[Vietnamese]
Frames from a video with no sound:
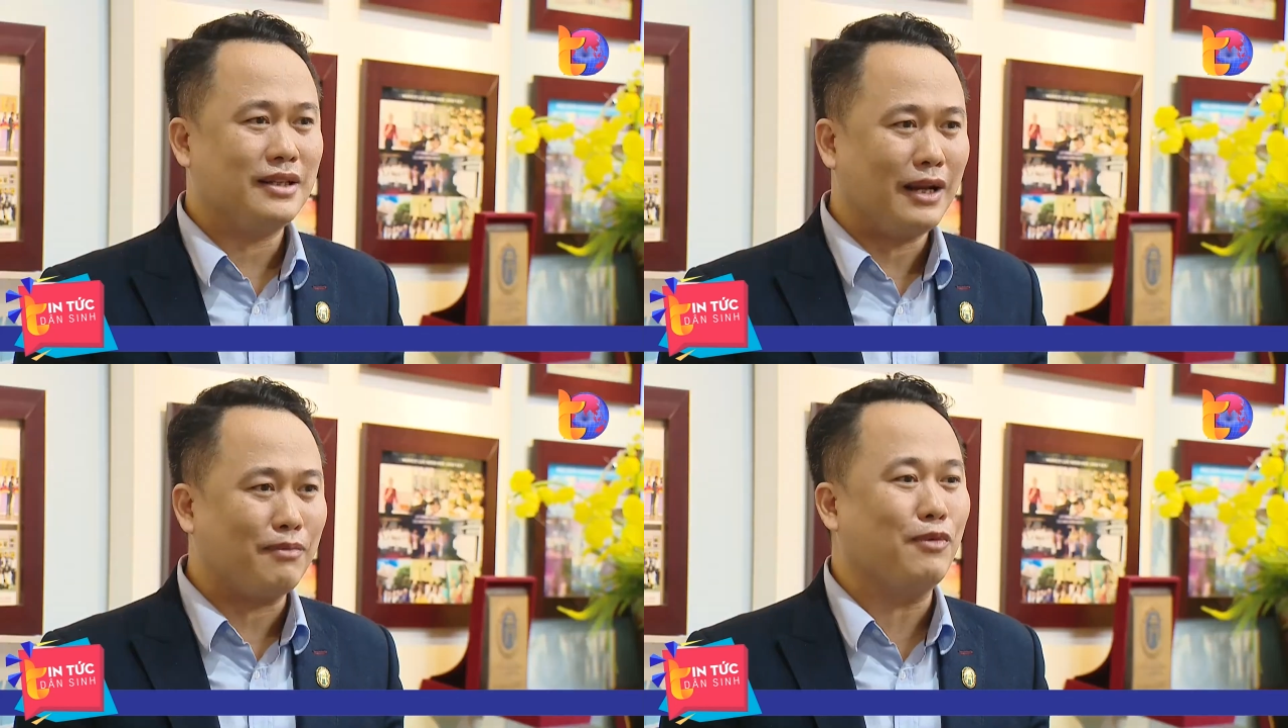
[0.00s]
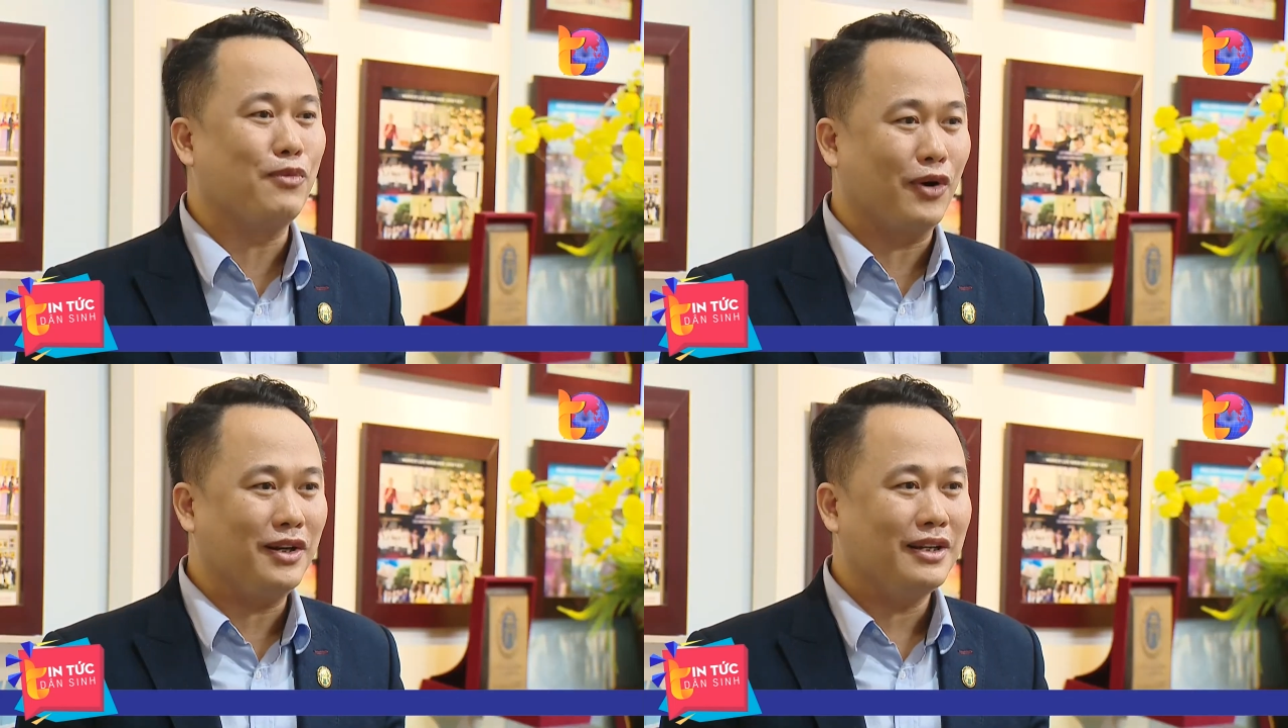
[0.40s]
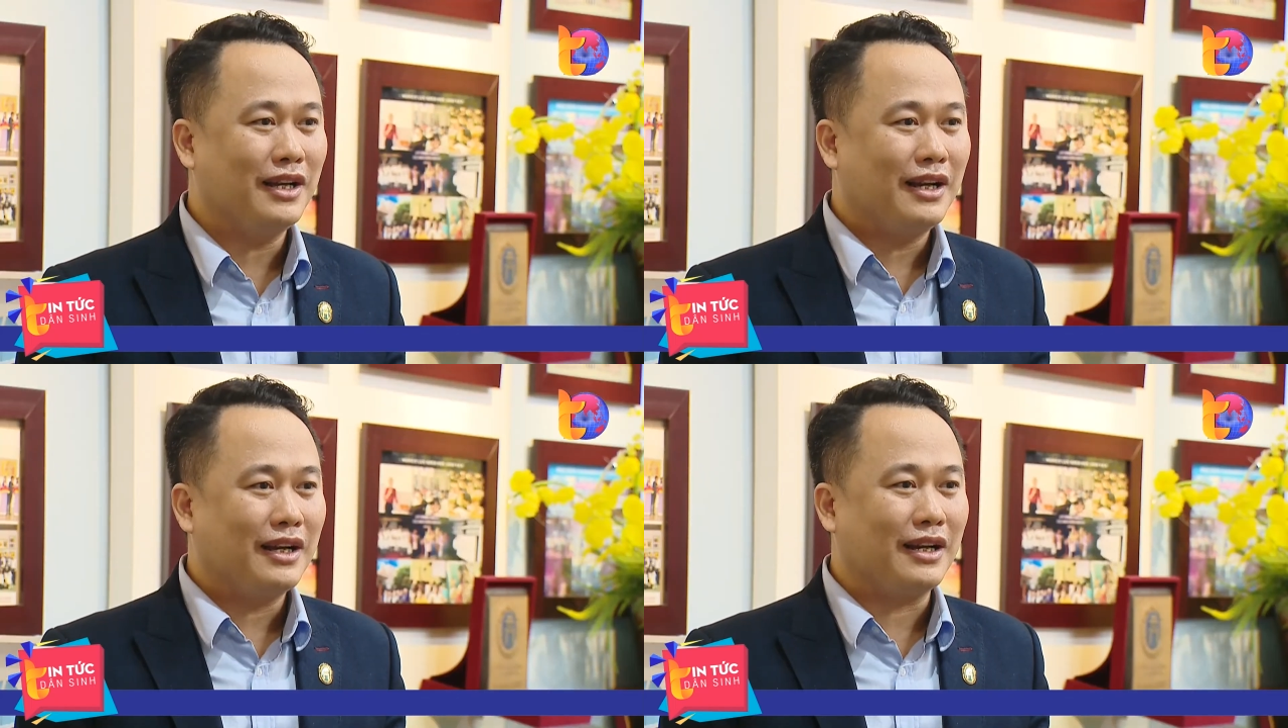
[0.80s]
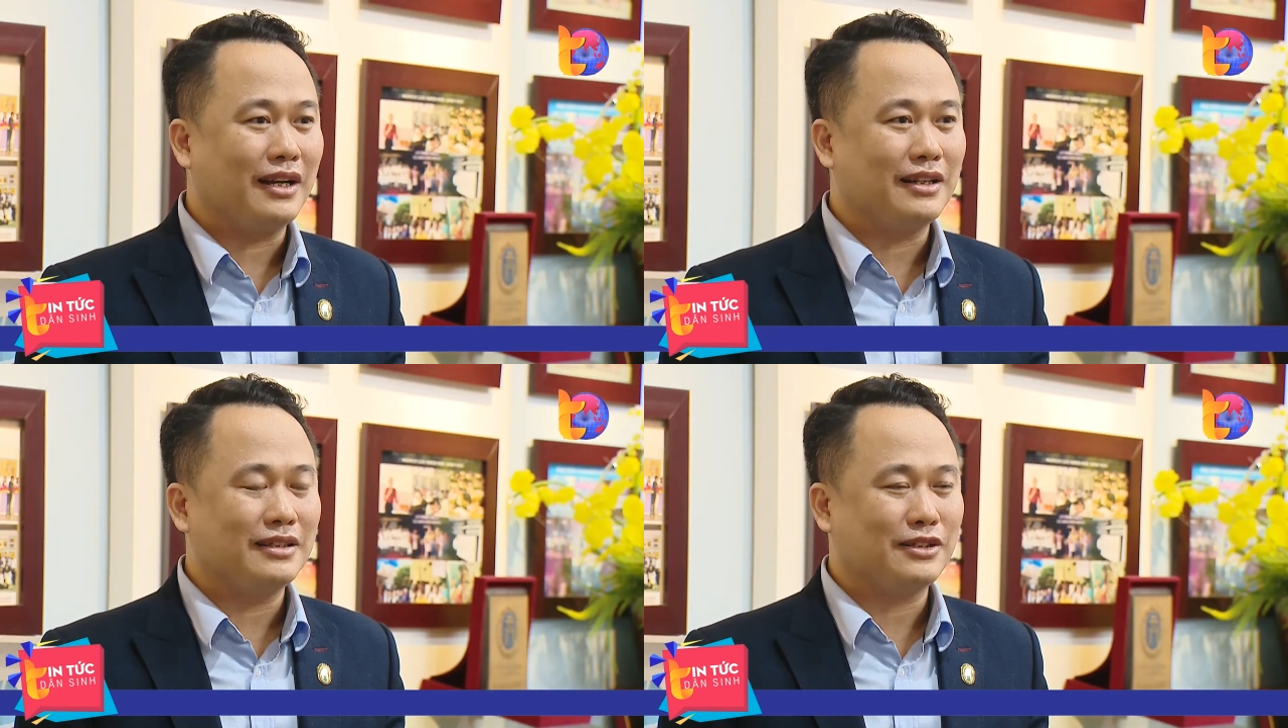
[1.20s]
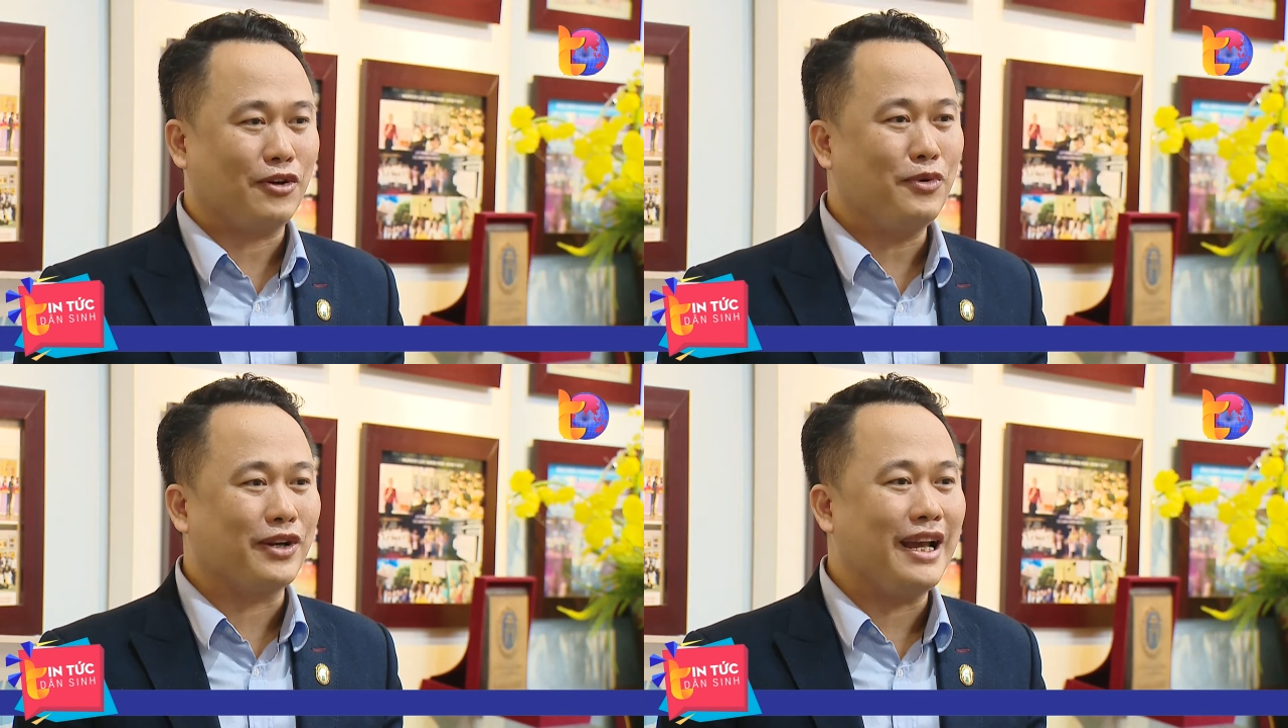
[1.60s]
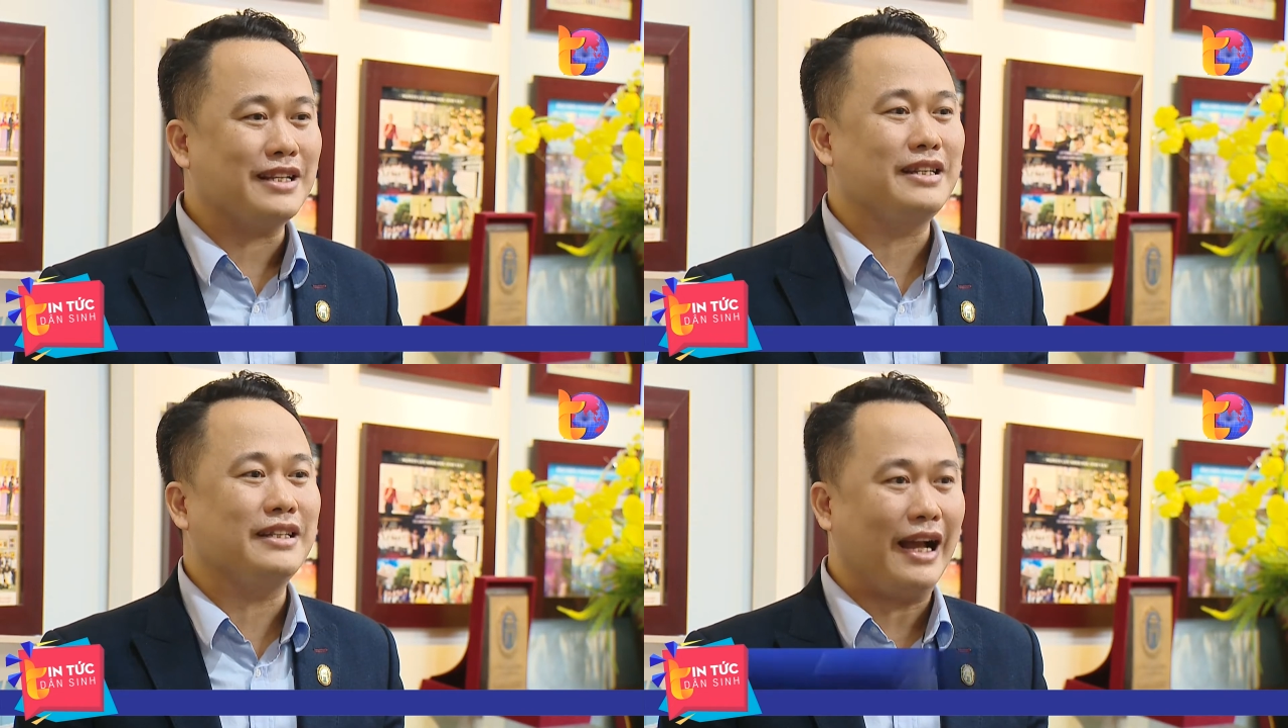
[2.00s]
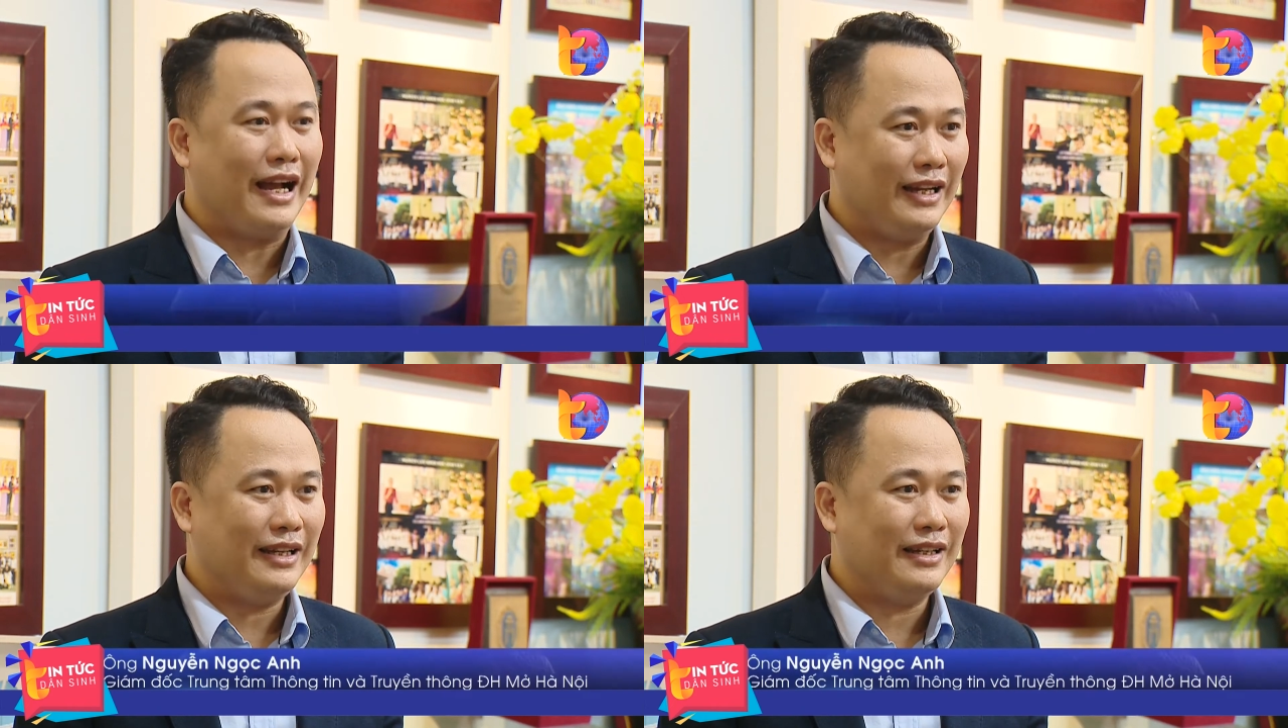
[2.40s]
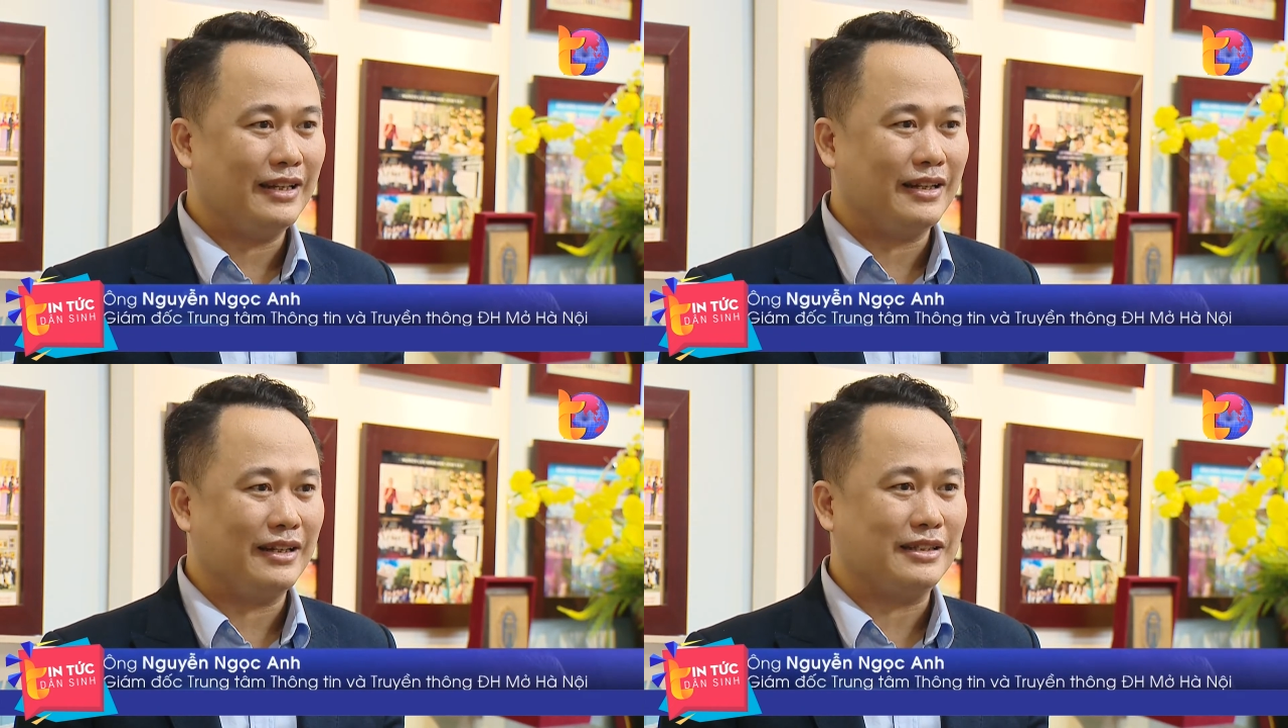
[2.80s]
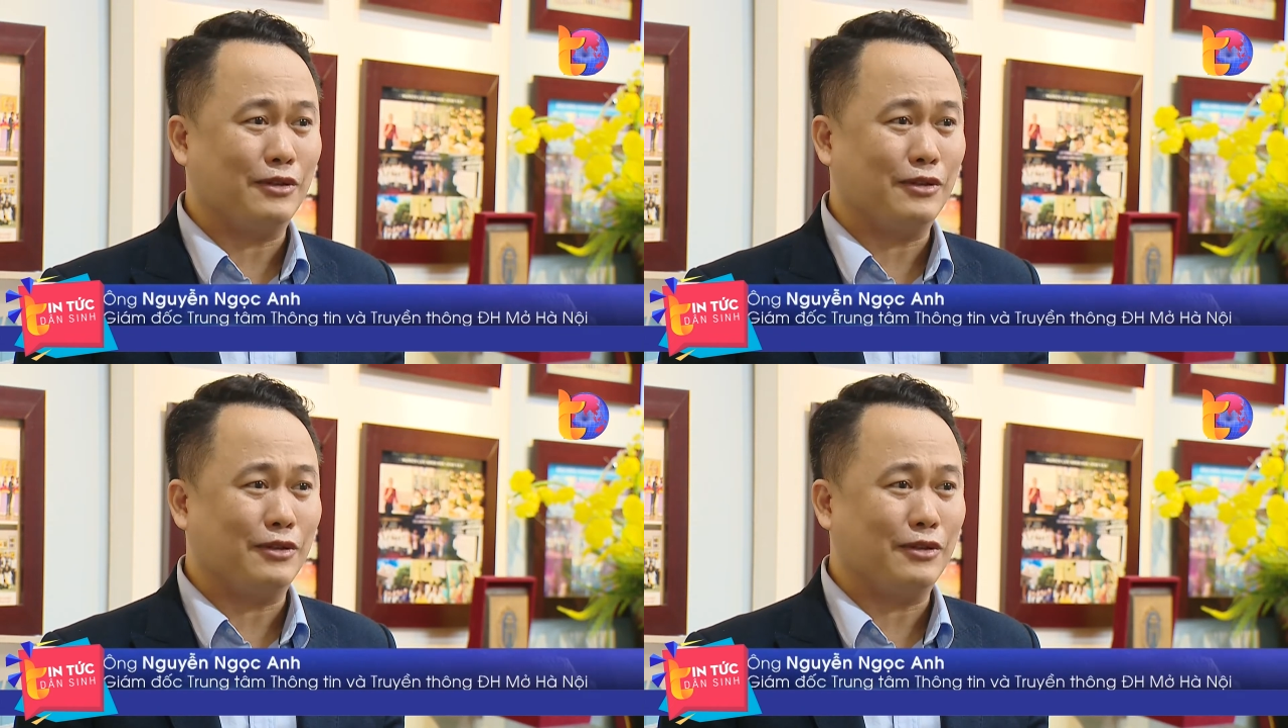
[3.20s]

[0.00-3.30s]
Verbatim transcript: Rất là mong muốn uh, có một cái hệ sinh thái uh,